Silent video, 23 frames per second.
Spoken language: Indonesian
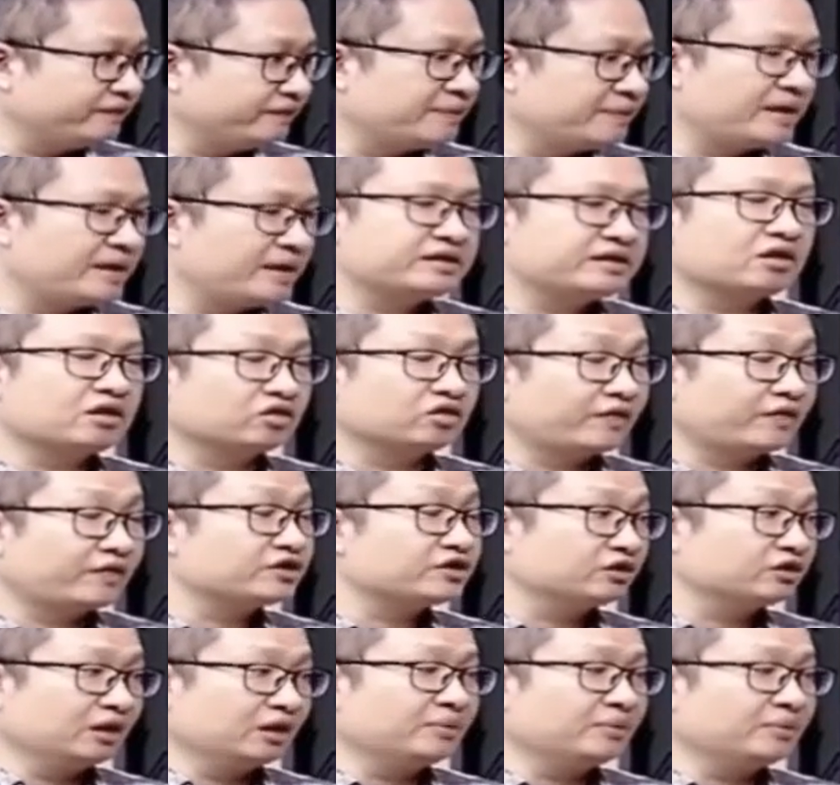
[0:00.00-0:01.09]
dibanding yang
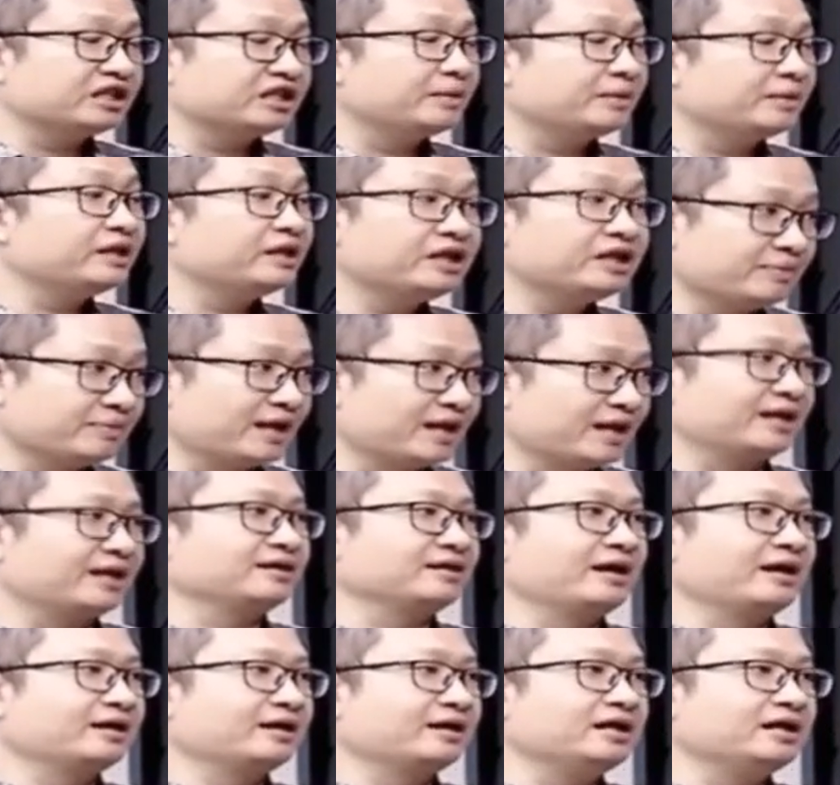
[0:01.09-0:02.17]
konvensional, bisa lebih tinggi bahkan
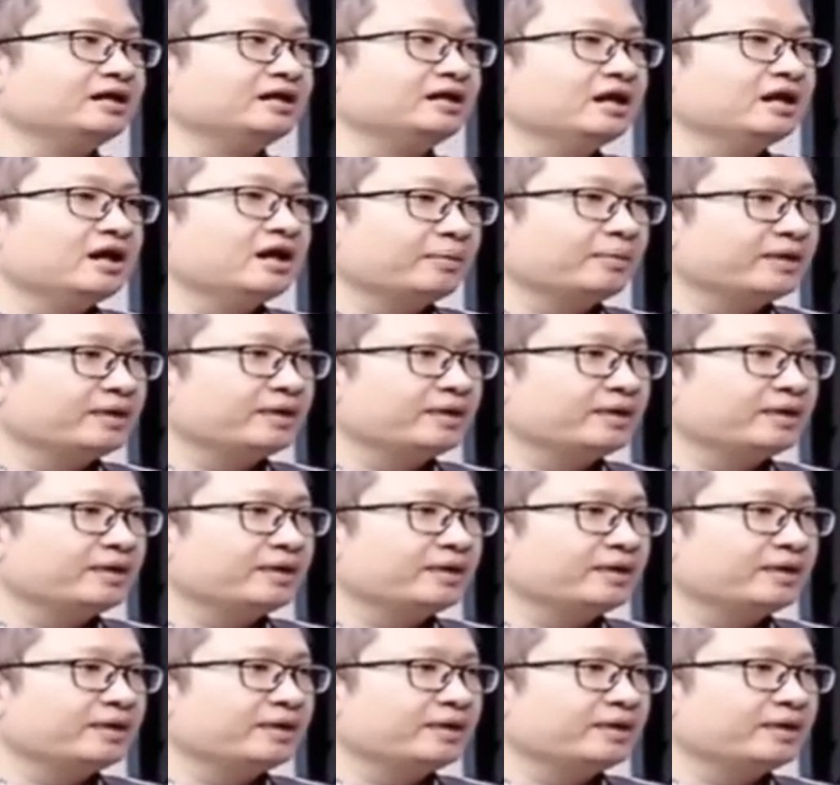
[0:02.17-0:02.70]
karena oh, iya.